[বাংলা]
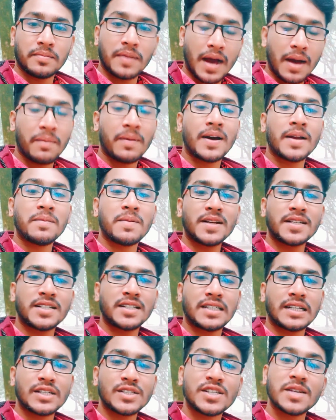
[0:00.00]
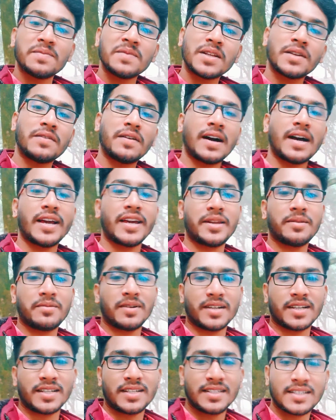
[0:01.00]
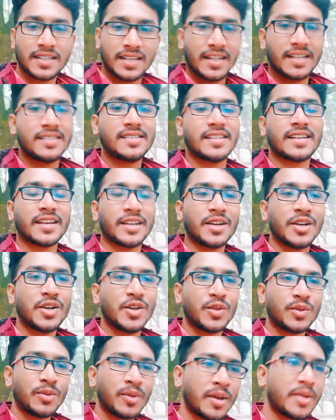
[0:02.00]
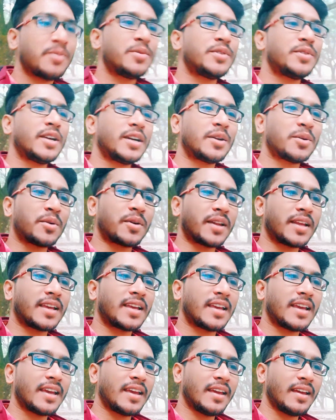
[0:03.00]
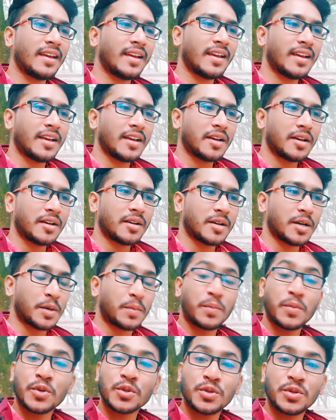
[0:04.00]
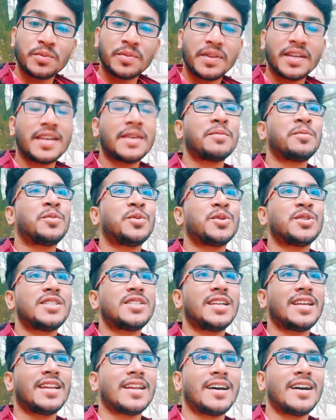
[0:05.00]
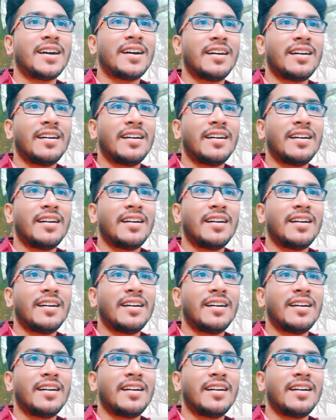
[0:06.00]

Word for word: বাবার বাসাটা হচ্ছে আপনার ভাইয়ের বাড়ি ঠিক আছে তো এই বিষয়টা অনেকে প্রথম দিকে বোঝে না